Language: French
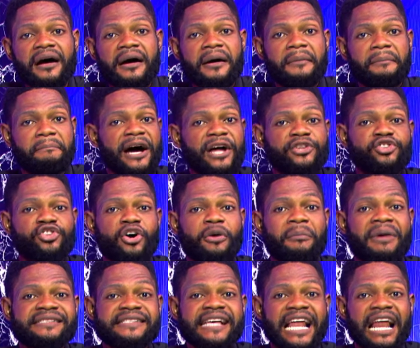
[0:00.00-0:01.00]
bato
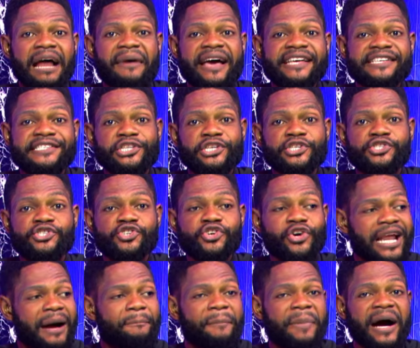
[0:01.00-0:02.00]
baza na ba institution
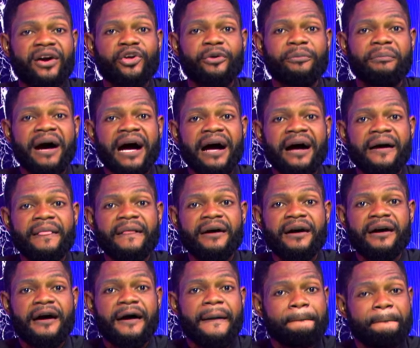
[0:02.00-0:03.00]
na parlement,
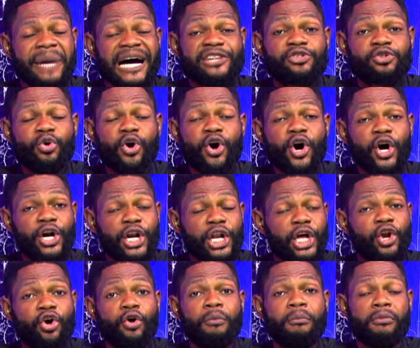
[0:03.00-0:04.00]
batu o
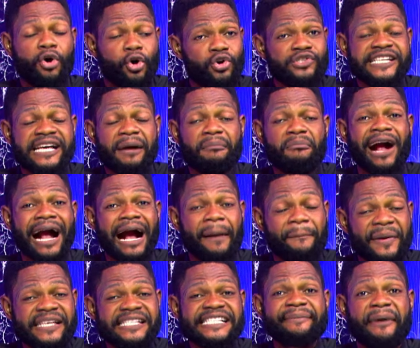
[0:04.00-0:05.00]
lelo mokonza mboka
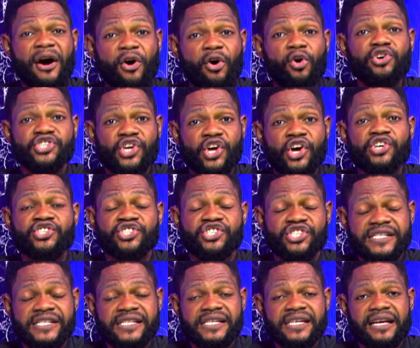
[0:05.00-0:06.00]
bango
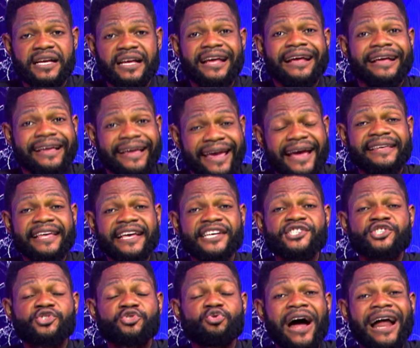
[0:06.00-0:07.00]
chance quel que
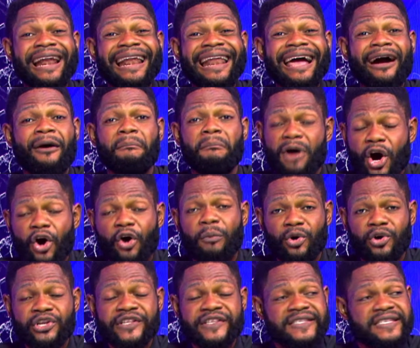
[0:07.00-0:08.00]
soit leur mort
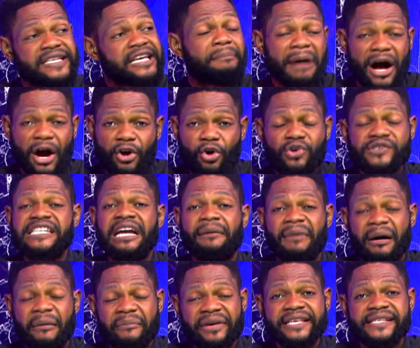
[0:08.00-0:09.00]
politique, bakoti na
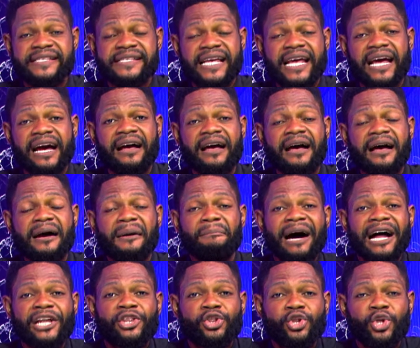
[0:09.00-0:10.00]
ba ministère,
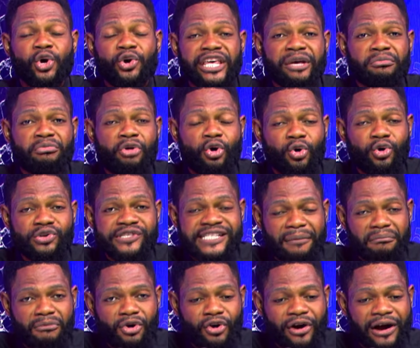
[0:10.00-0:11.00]
batongi
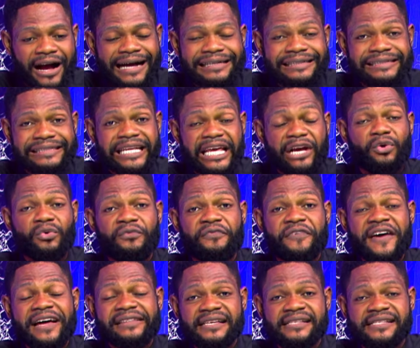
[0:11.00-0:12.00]
mokonza
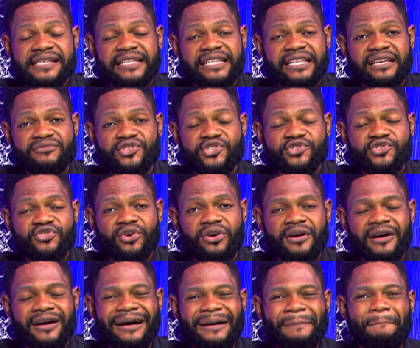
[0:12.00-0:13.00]
découvert dans cette émission.
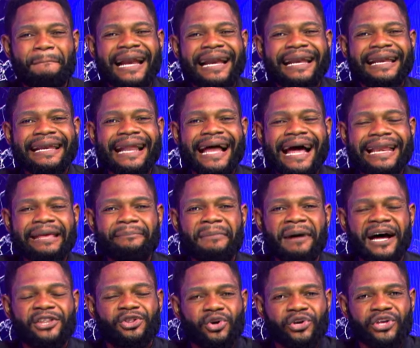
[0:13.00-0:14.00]
Banani
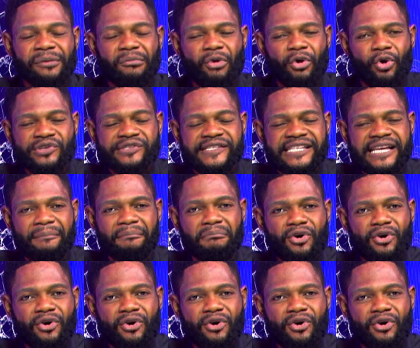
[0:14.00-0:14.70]
batongi mokonza